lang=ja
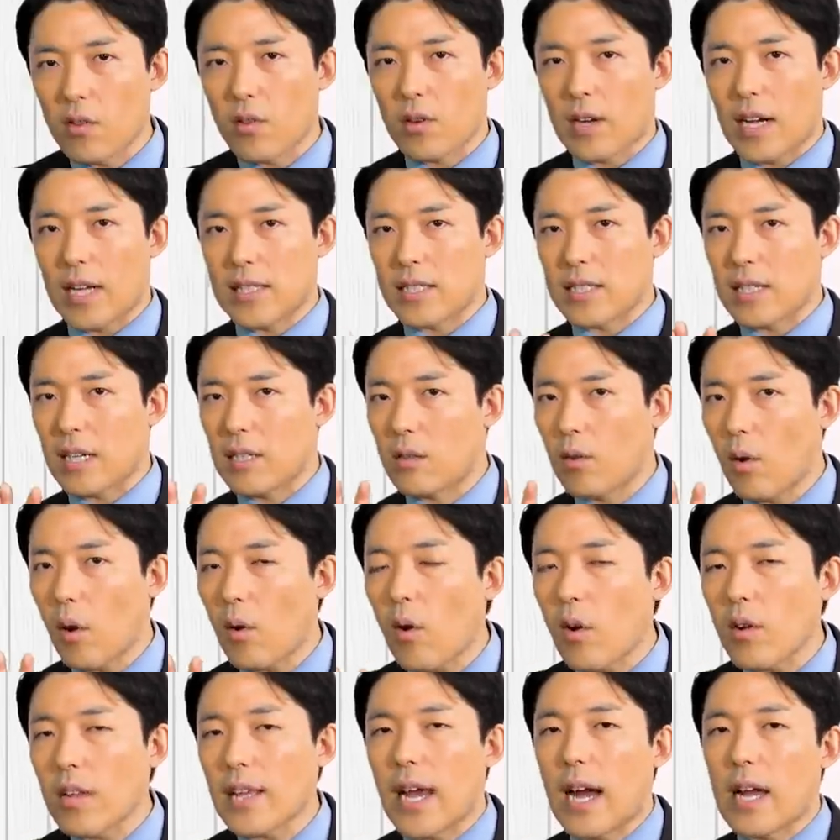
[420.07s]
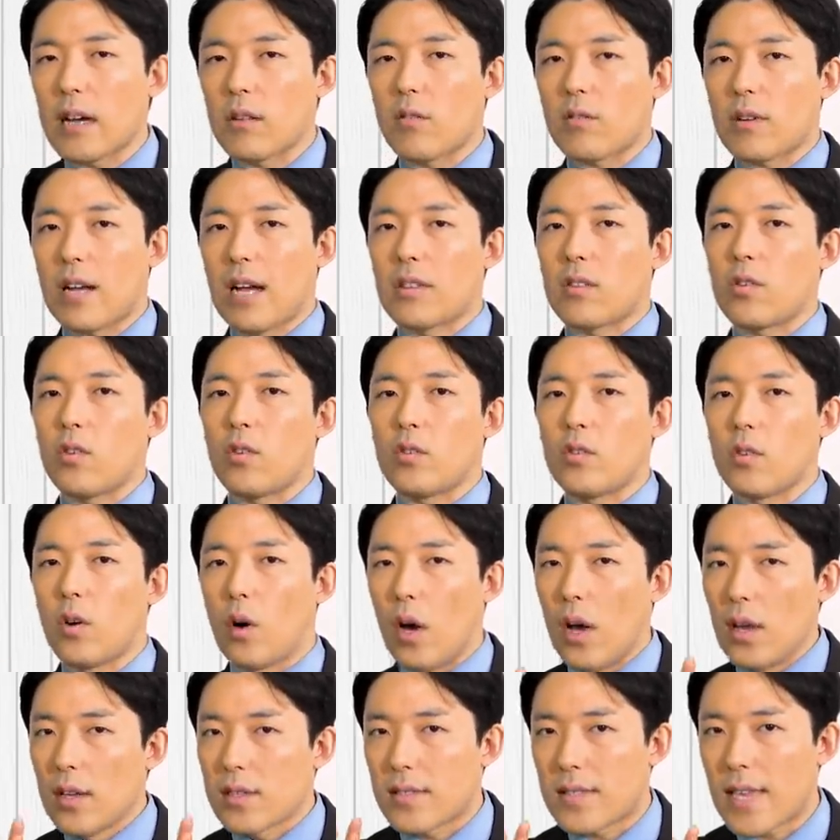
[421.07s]
の価値がどこにあるのかというの
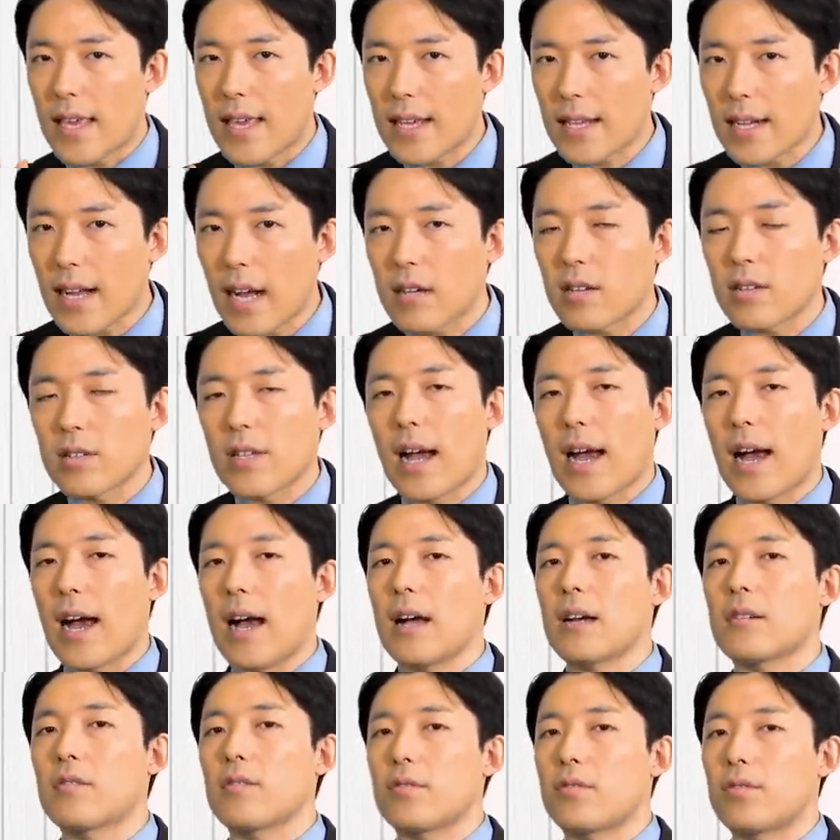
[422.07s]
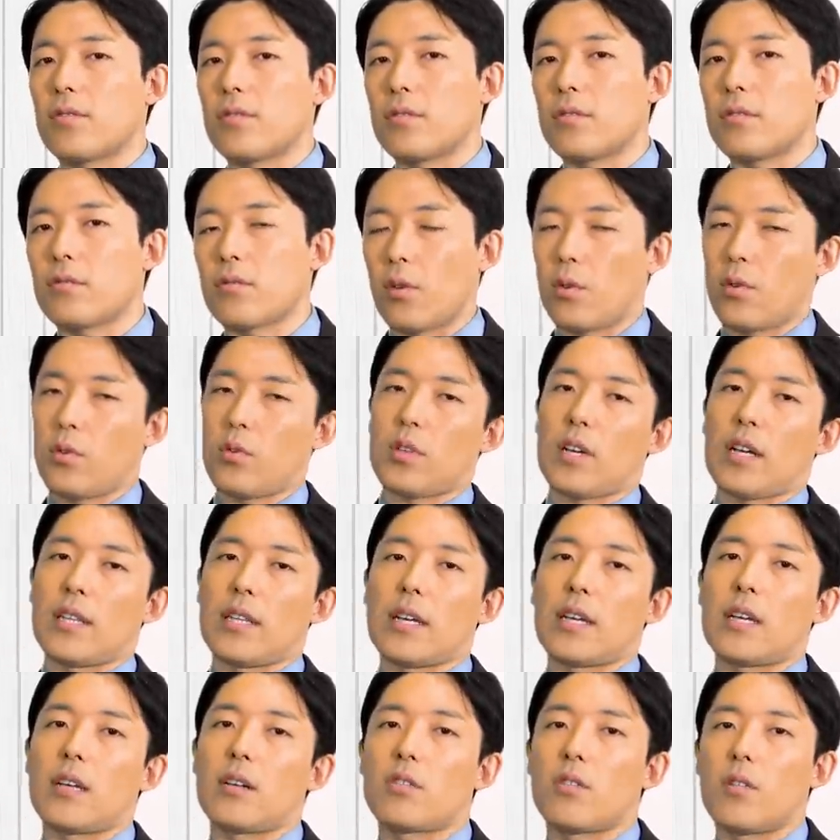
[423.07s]
を正確に把握するということが
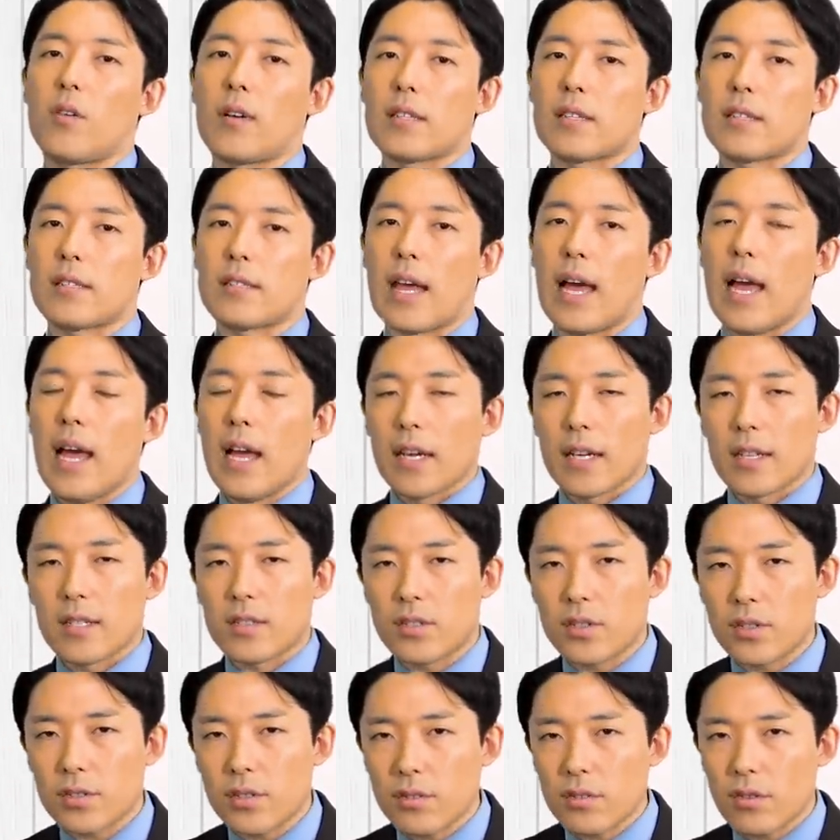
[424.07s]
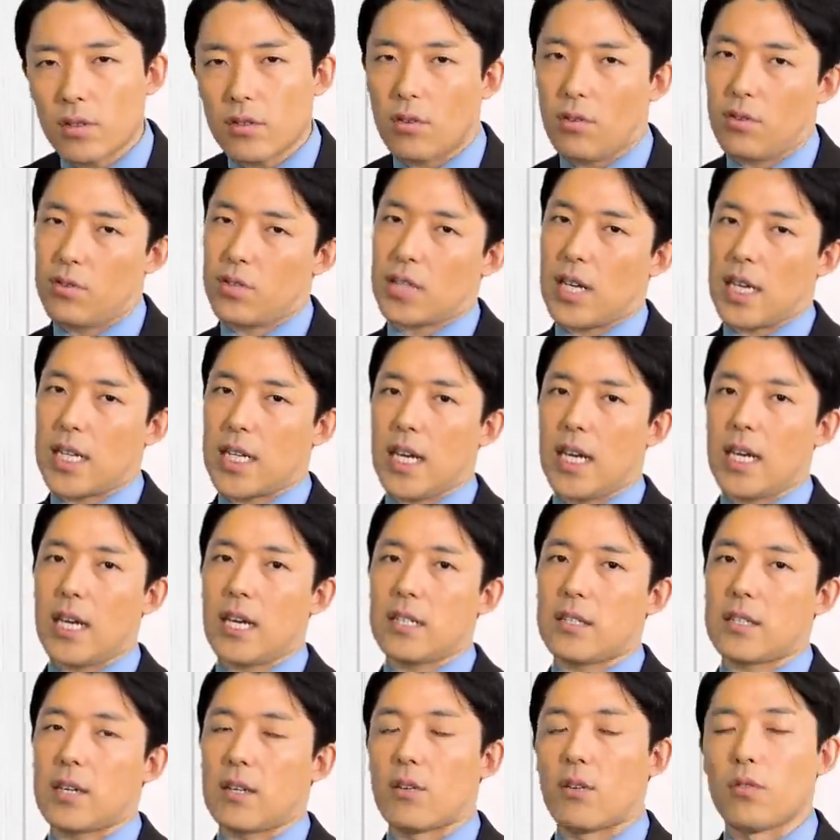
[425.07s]
できるのはですね、一流の投資家
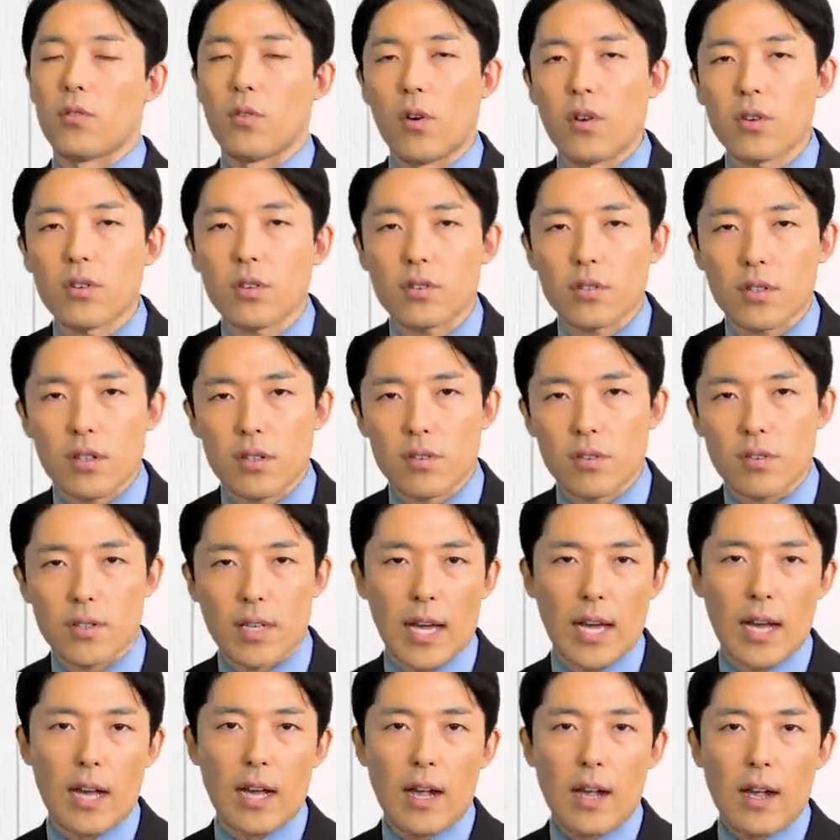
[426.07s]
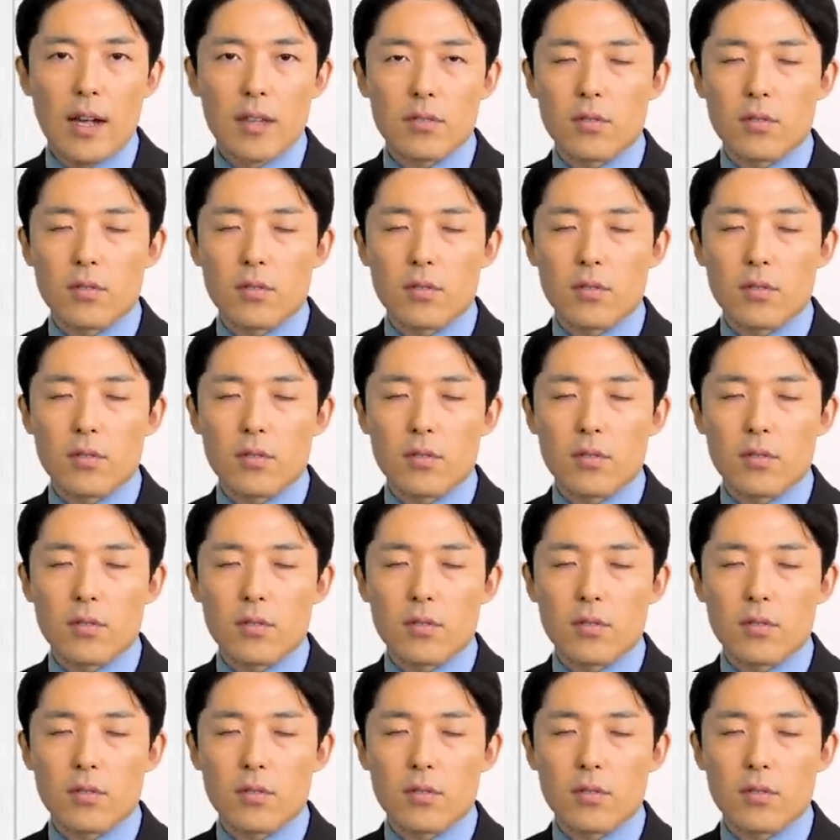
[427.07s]
経営者の能力ですよね。